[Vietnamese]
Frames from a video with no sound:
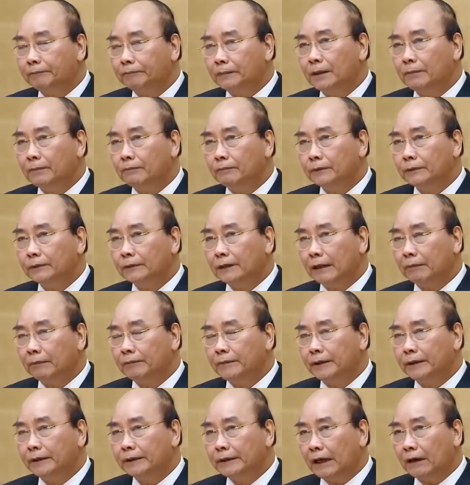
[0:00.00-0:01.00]
Thủ tướng Nguyễn
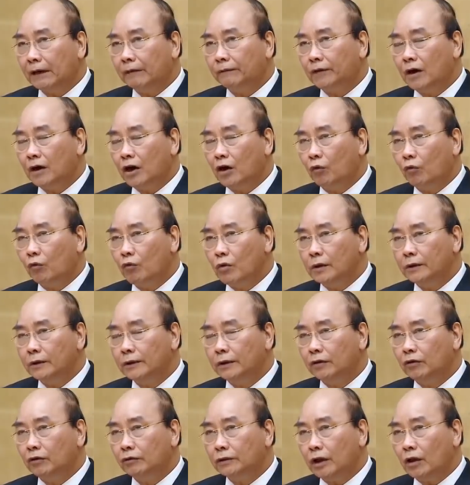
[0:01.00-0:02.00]
Xuân Phúc yêu cầu qua
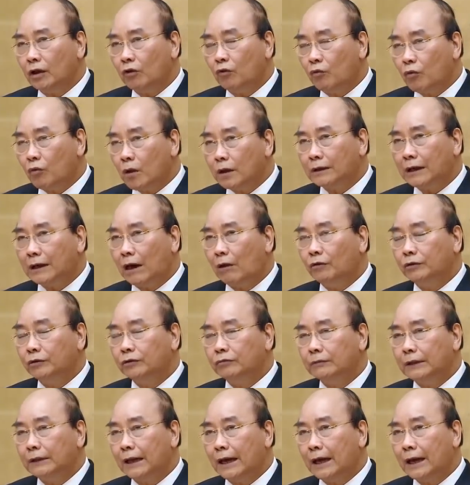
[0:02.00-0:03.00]
hội nghị này,
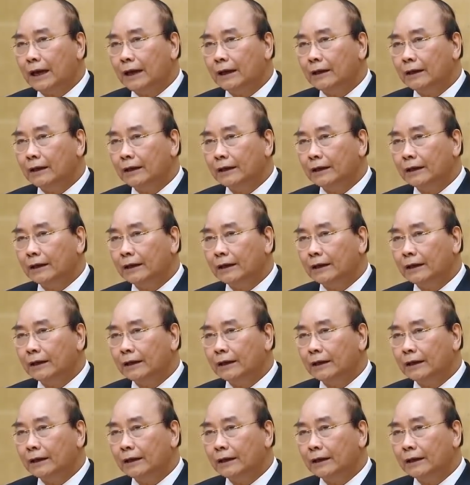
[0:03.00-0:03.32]
các bộ,